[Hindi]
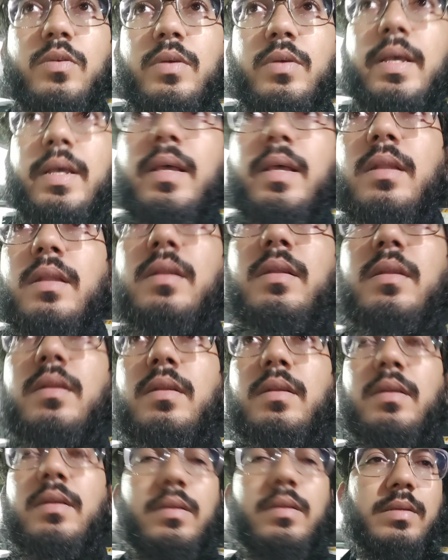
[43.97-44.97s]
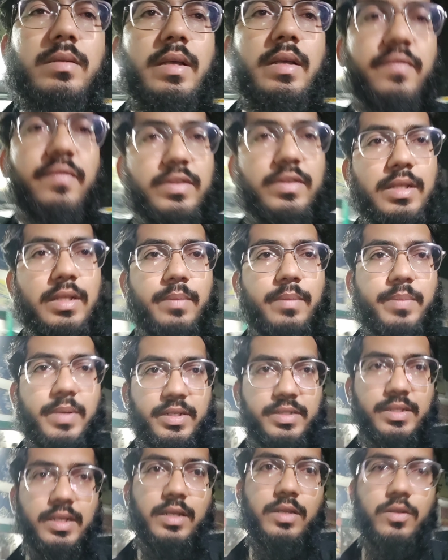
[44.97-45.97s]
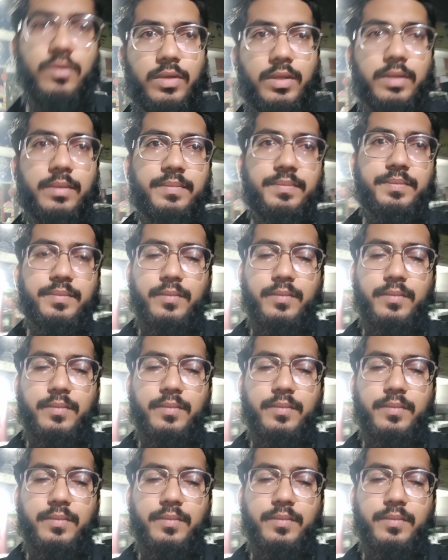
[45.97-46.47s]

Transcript: तो खैर काफ़ी ज़्यादा परेशानी हुई